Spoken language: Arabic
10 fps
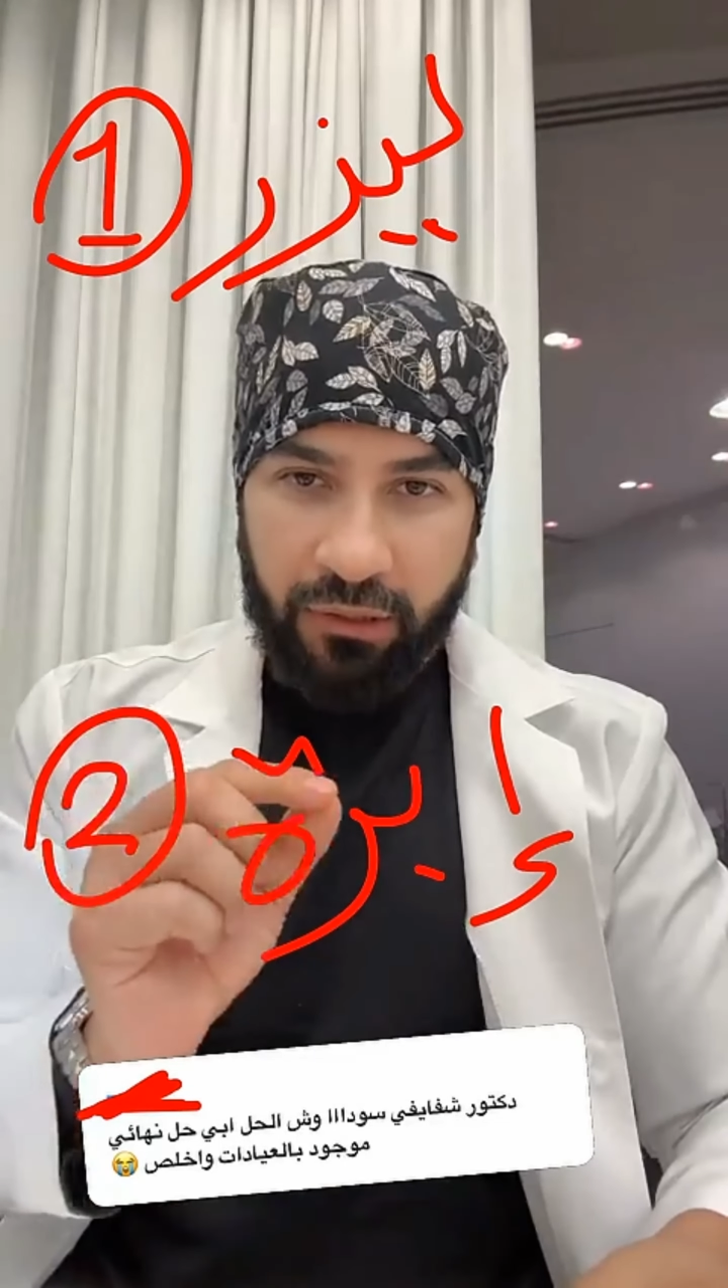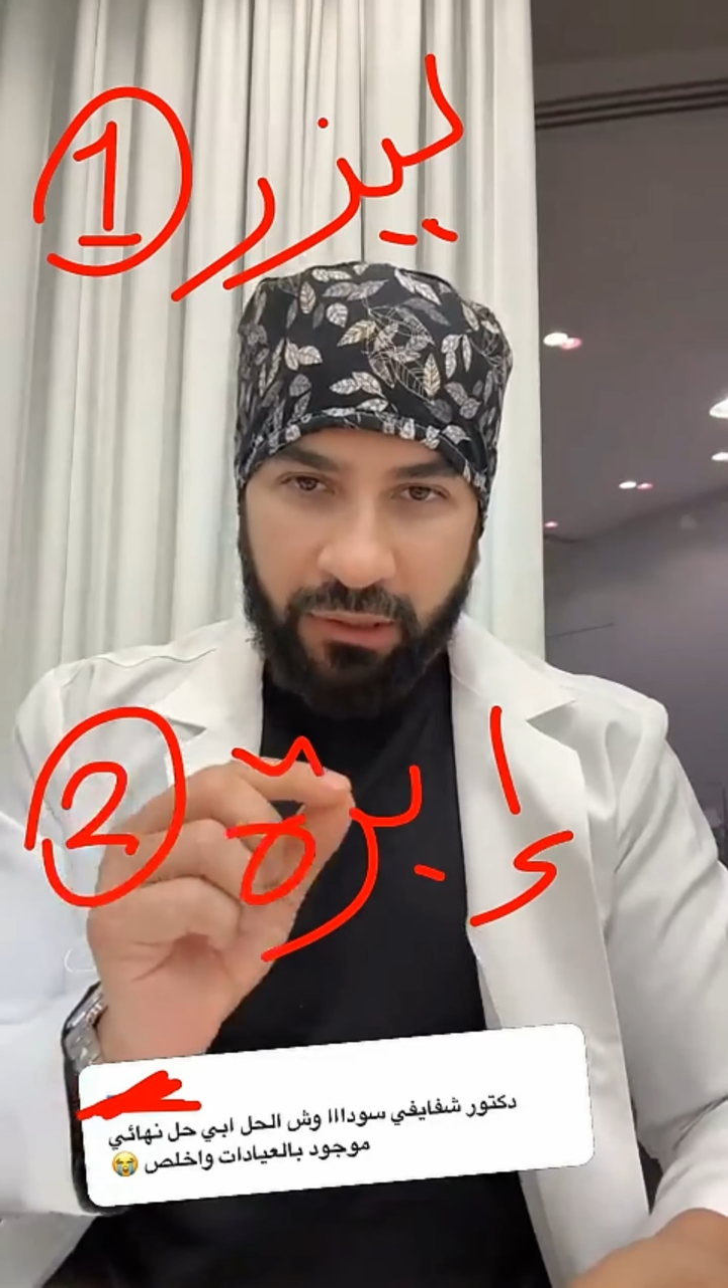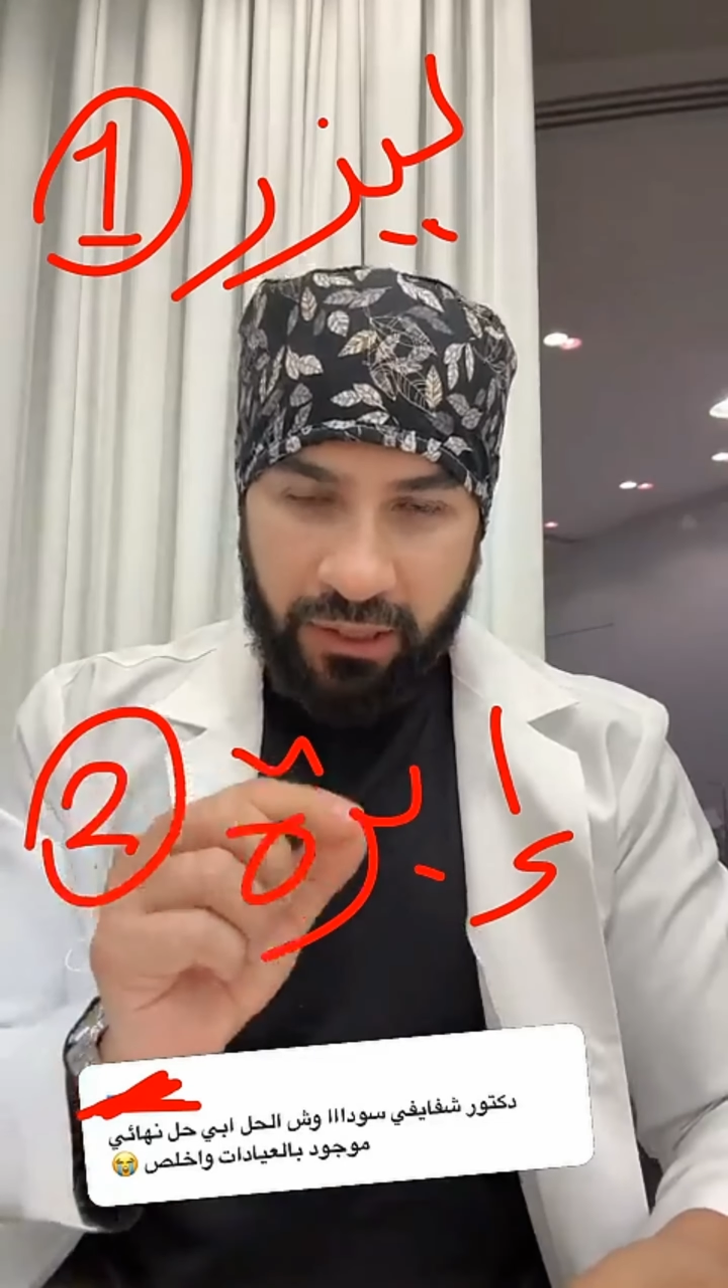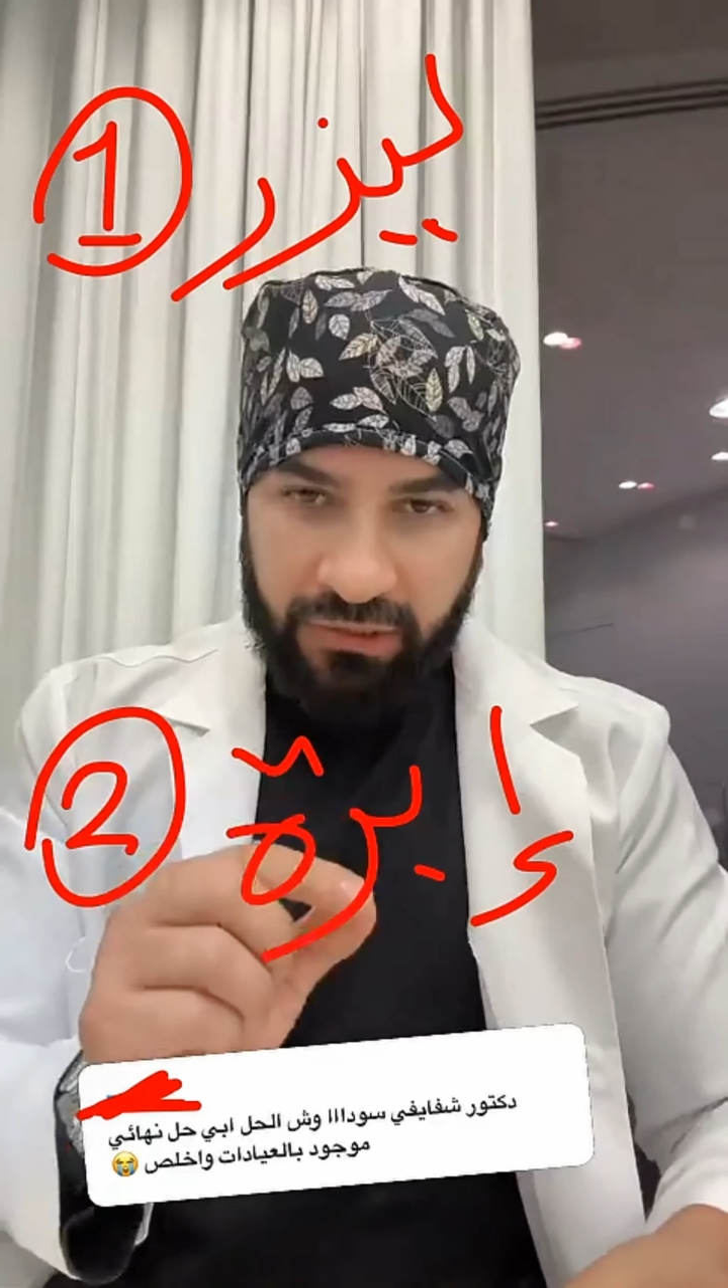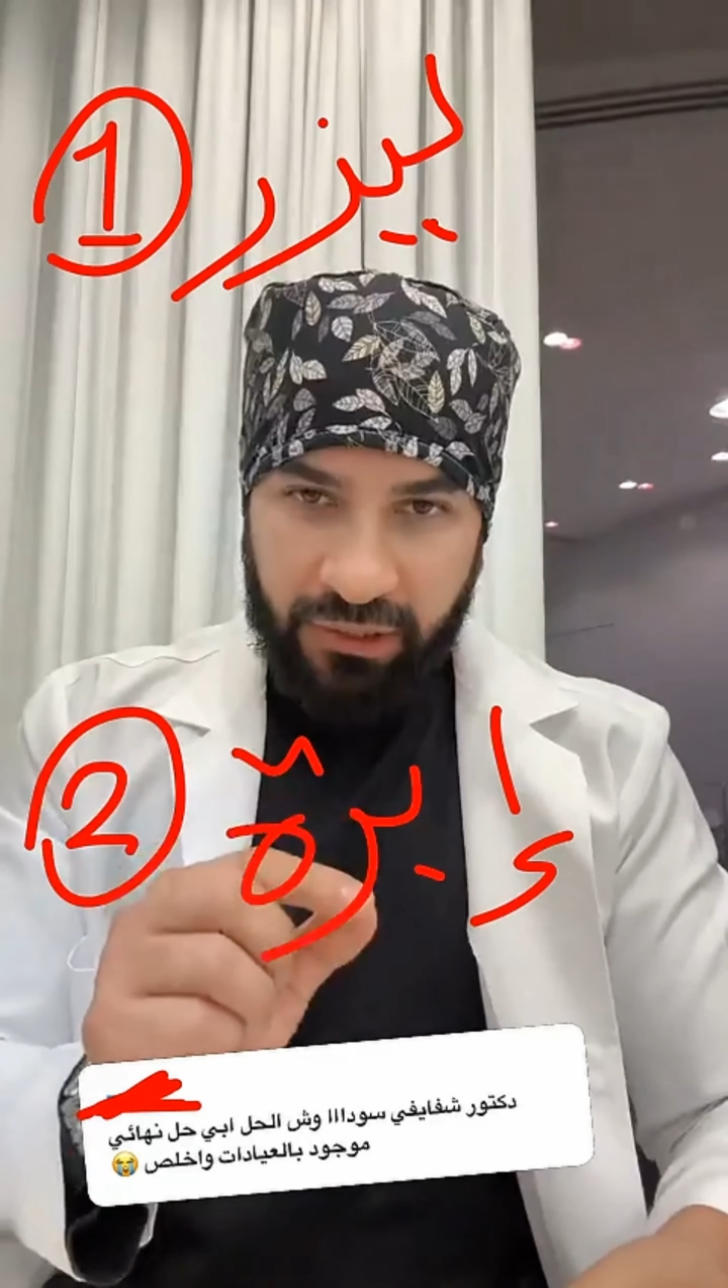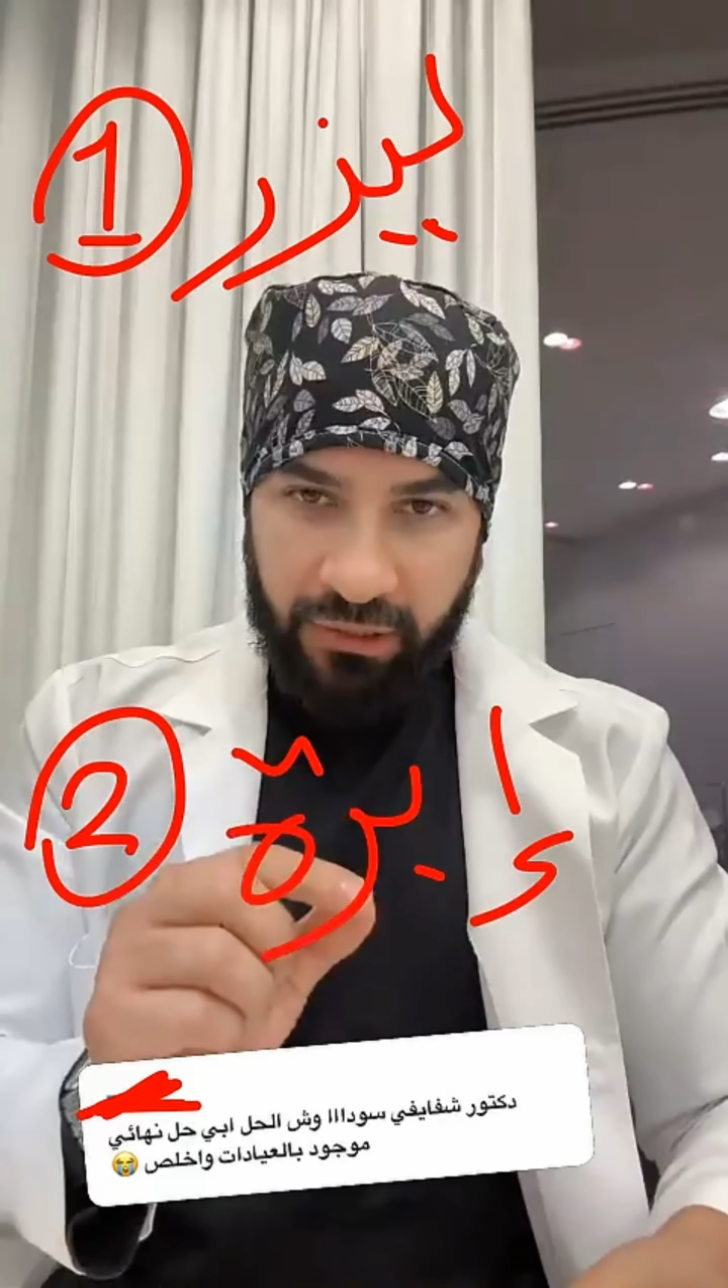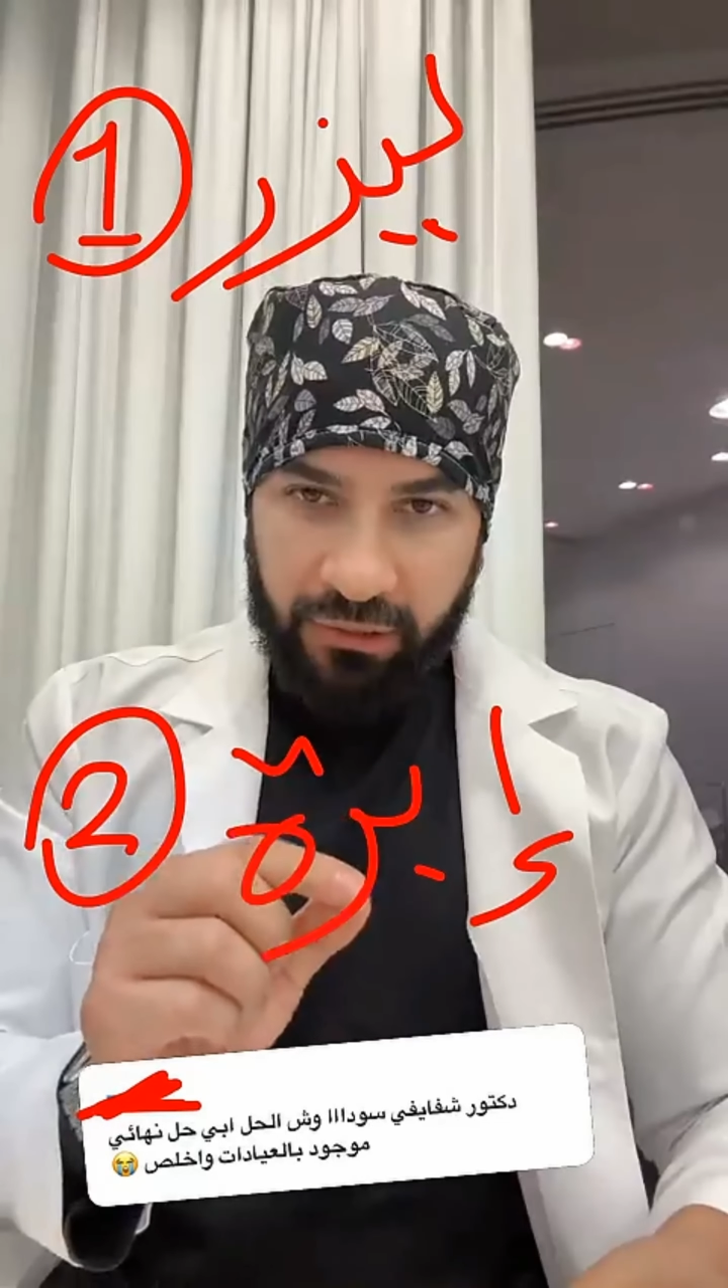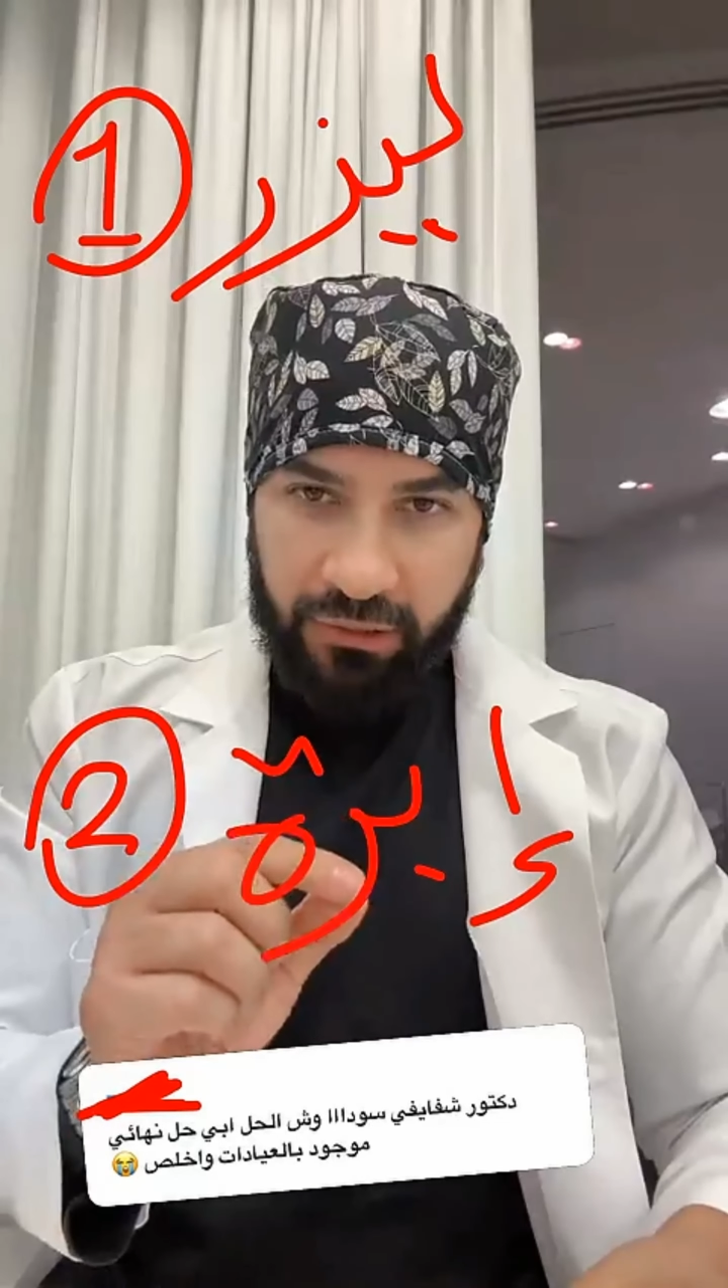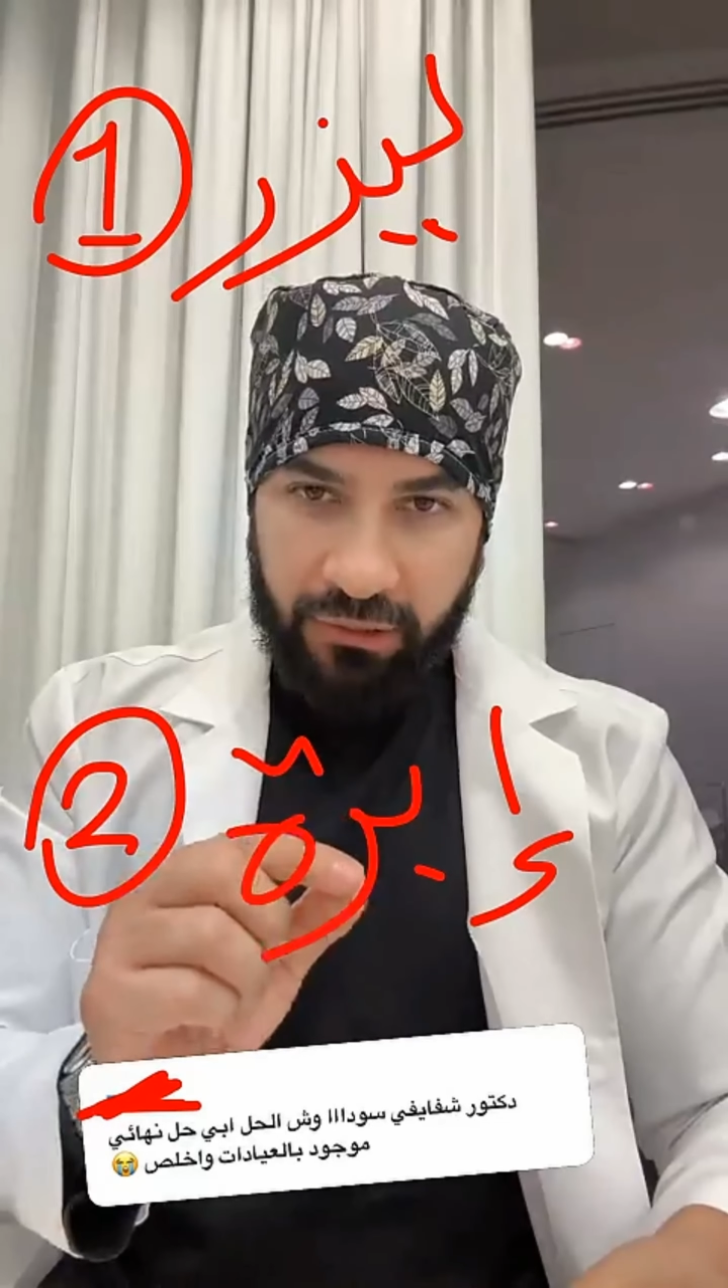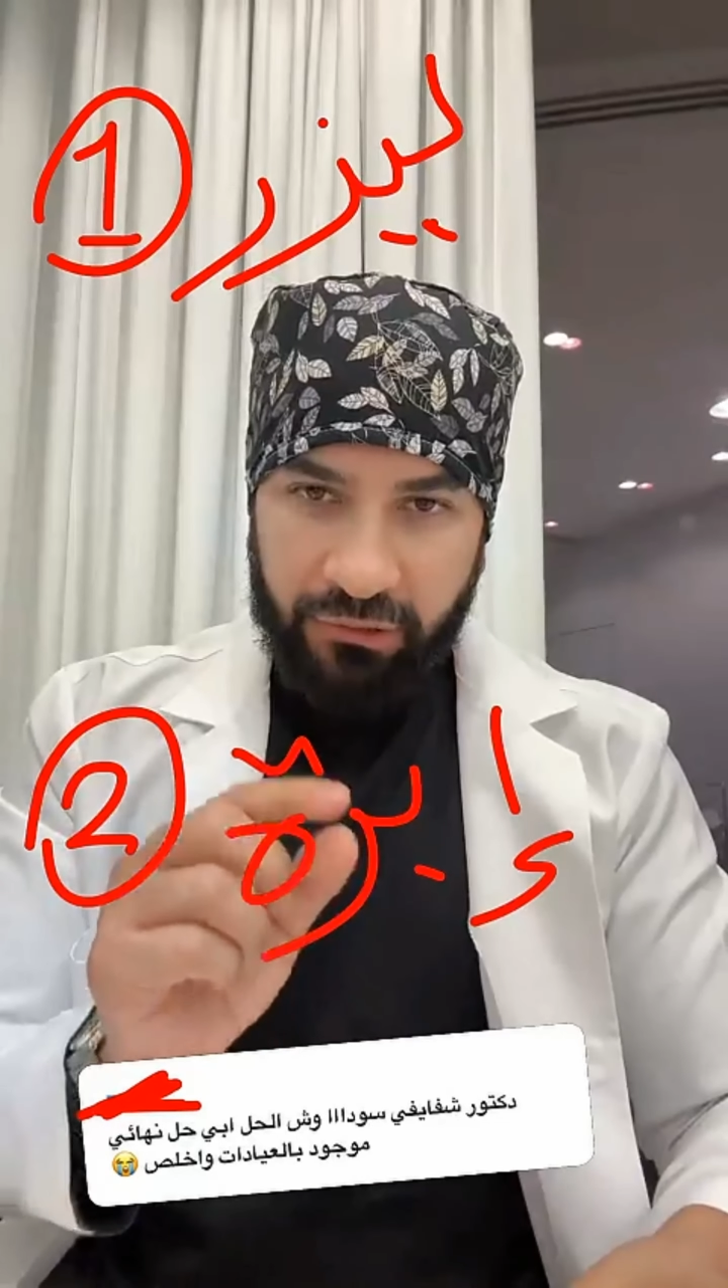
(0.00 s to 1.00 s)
ليزر